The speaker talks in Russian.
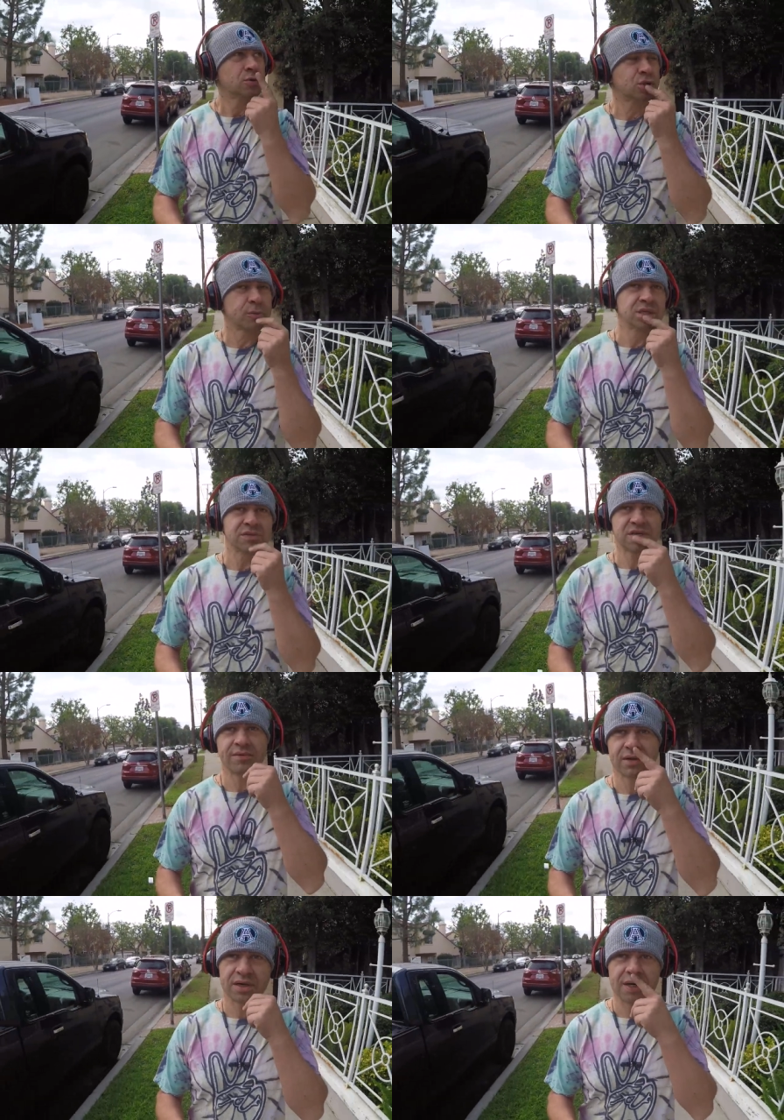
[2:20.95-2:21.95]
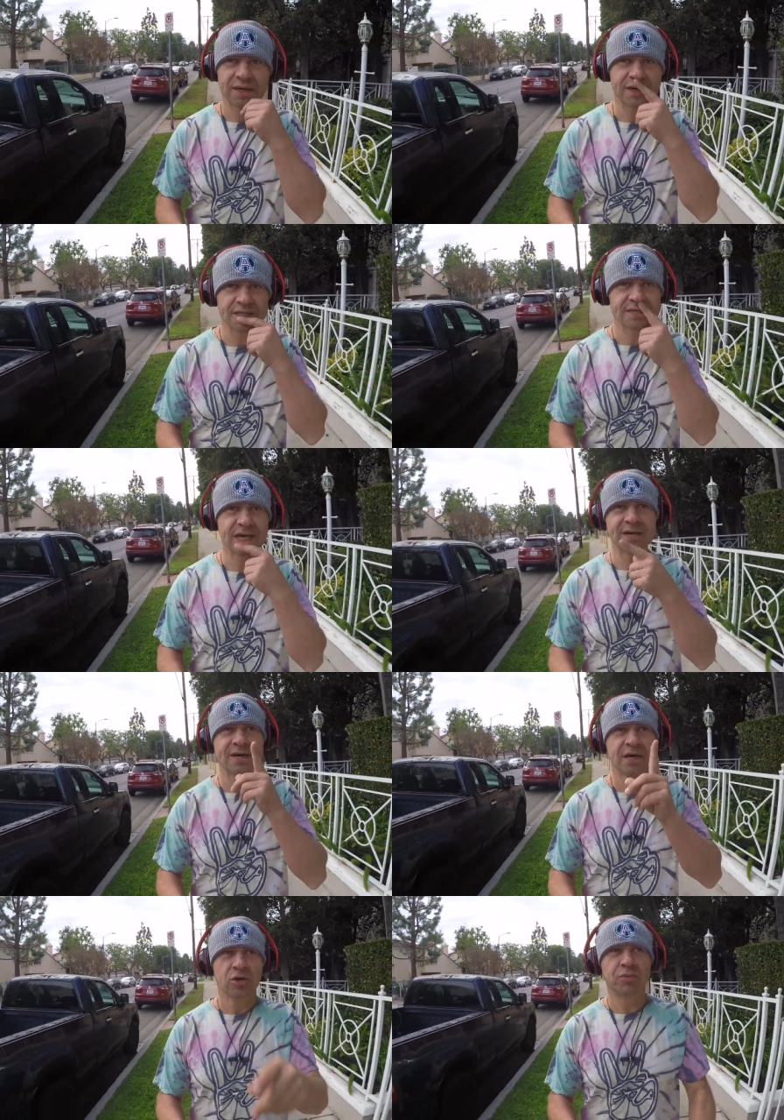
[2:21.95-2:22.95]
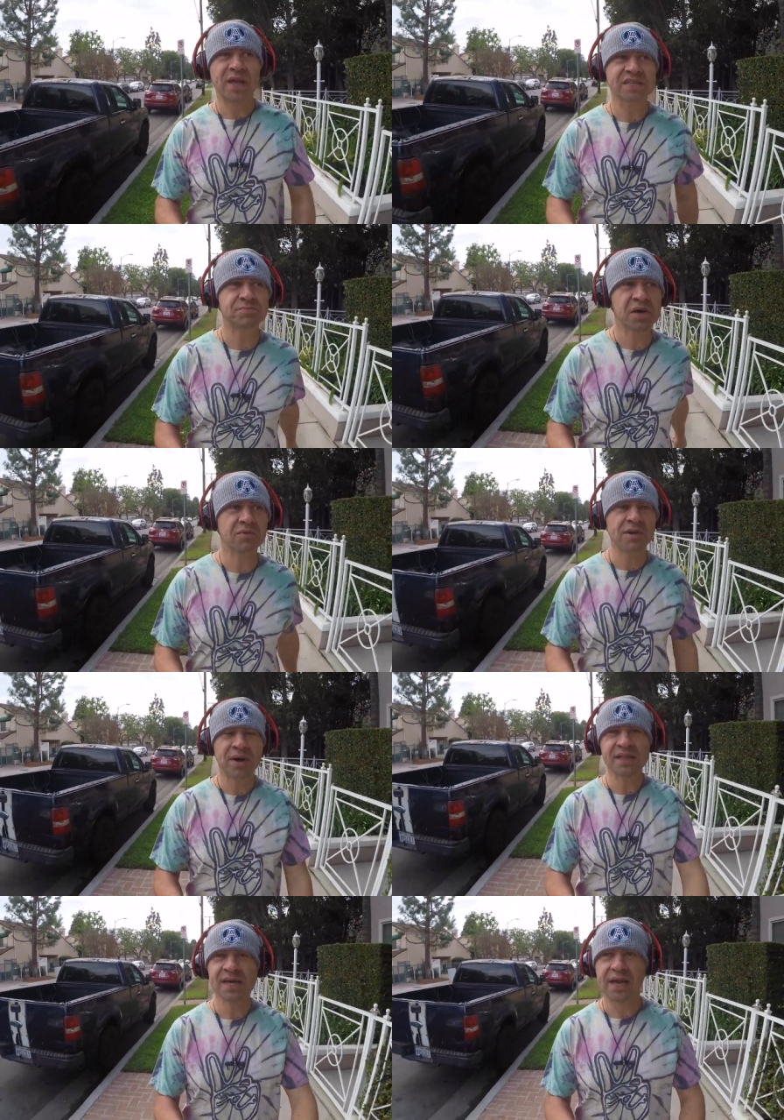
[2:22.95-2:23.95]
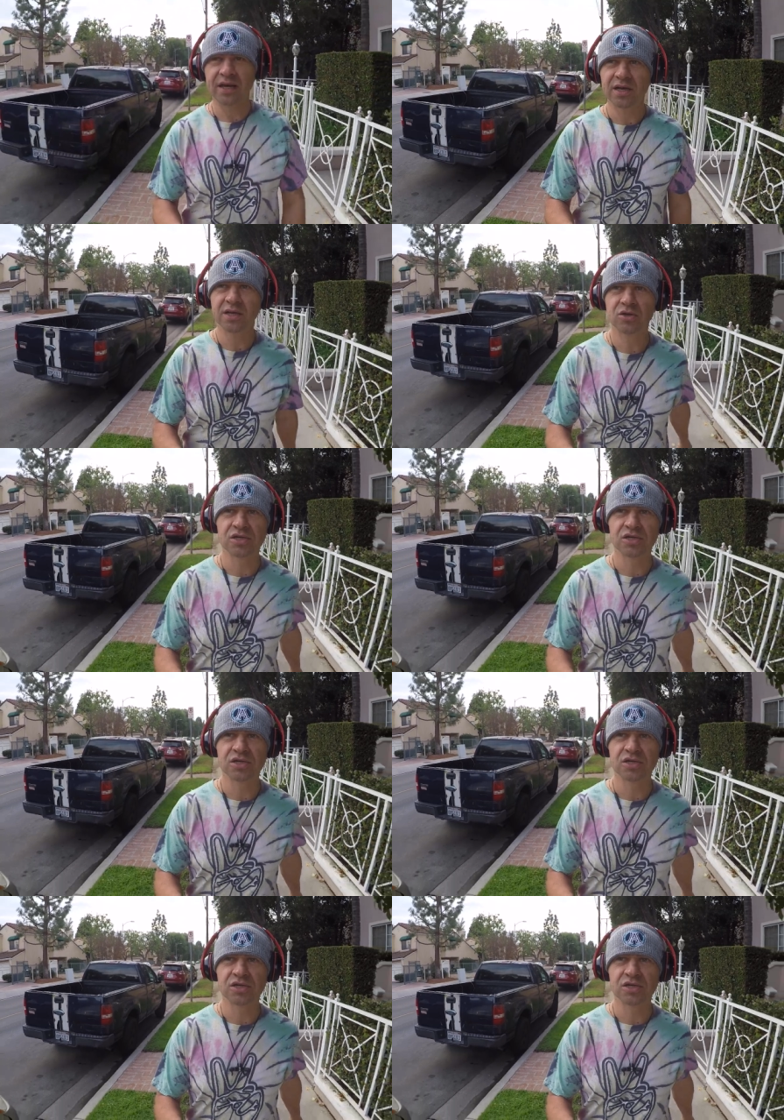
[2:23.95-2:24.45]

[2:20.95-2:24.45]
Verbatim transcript: чтобы не собрать у меня с первой модели.